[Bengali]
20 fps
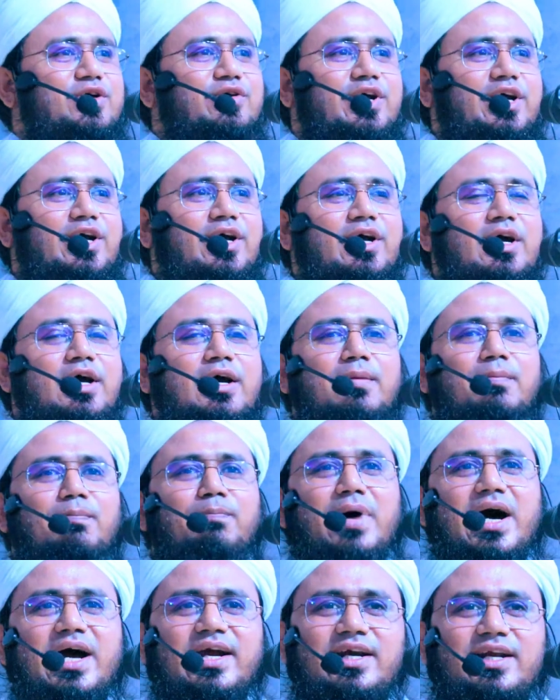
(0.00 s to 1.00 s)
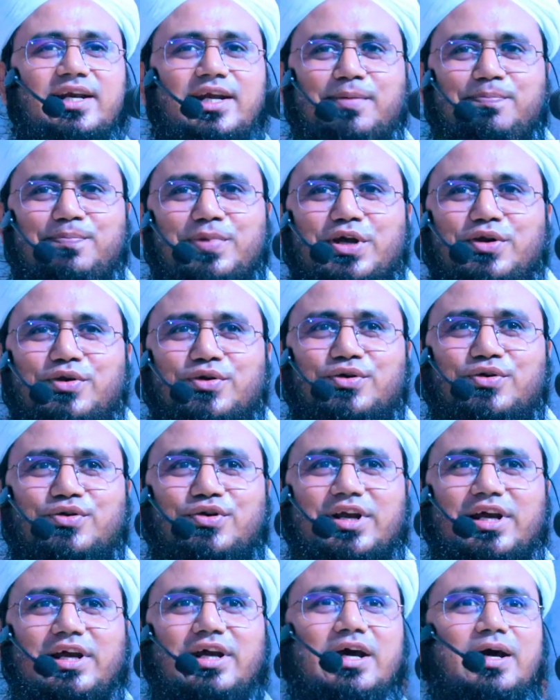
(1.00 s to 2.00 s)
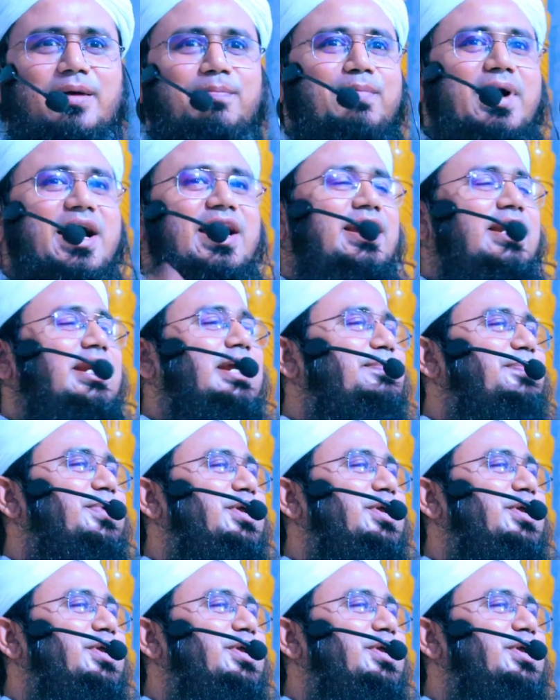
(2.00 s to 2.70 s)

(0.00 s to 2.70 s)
কি করে বাহিনী প্রেরণ করে বাহিনী